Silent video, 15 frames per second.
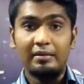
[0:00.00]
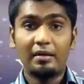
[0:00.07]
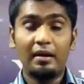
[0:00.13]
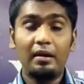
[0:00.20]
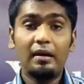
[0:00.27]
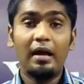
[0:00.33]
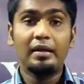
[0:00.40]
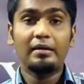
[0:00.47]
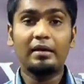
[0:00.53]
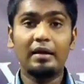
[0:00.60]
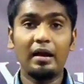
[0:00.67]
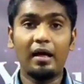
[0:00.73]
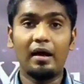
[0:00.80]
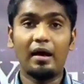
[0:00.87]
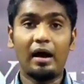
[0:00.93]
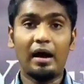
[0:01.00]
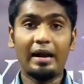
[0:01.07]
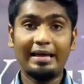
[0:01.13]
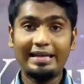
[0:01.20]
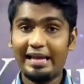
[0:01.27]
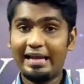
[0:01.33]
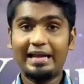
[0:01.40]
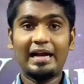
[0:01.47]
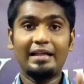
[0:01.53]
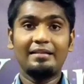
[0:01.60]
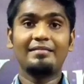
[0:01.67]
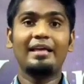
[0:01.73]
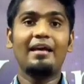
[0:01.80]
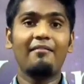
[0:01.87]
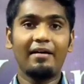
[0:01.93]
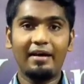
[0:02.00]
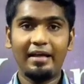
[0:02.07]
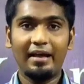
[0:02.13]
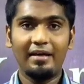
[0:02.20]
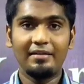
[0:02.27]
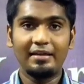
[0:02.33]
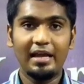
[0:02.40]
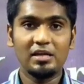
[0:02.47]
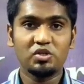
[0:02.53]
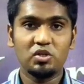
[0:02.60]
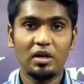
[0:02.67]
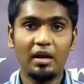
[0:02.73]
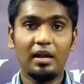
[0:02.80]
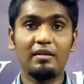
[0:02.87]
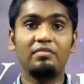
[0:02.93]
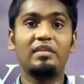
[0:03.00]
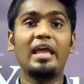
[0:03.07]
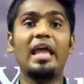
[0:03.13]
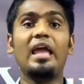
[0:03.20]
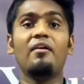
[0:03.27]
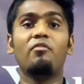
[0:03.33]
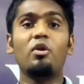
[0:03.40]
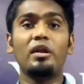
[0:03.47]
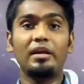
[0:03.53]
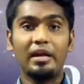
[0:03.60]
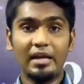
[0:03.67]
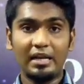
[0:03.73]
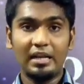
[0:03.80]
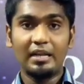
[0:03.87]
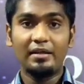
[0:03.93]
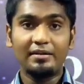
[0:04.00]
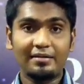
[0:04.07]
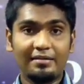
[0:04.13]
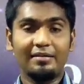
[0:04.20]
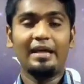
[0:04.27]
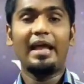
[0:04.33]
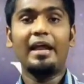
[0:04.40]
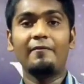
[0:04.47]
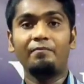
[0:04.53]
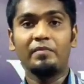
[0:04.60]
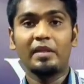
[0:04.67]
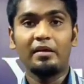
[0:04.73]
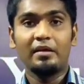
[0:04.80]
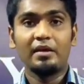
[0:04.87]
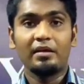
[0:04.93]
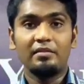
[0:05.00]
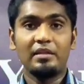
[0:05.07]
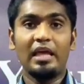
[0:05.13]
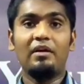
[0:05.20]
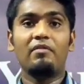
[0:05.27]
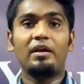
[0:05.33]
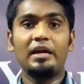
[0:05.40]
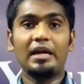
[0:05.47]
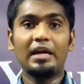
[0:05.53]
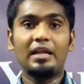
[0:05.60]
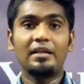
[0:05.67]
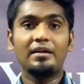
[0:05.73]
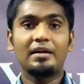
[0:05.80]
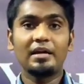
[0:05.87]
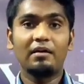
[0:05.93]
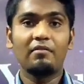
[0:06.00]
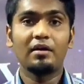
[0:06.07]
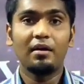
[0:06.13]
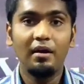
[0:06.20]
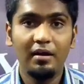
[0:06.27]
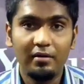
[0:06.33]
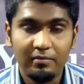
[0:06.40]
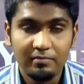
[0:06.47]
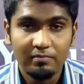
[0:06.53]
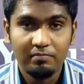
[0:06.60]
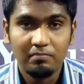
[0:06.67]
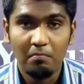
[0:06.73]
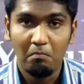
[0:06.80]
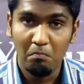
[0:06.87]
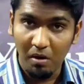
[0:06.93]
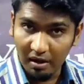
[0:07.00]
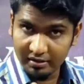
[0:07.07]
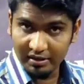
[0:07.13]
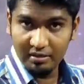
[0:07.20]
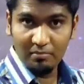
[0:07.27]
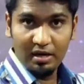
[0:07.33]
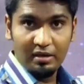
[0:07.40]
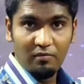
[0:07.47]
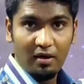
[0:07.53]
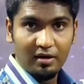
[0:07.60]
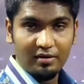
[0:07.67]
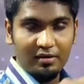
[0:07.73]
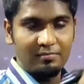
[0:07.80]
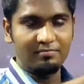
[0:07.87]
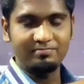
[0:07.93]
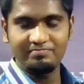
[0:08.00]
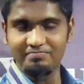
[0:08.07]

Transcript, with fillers: இதெல்லாம் இருக்கலாம் ஆனால் எனக்கு எனக்கு அது தேவை கிடையாது ஏன்னு சொன்னால் நான் தேவனுடைய நிழலில் இருக்கிறேன் தேவன் நிழலில் இருக்கிறவர்கள் பாக்கியமடைவார்கள்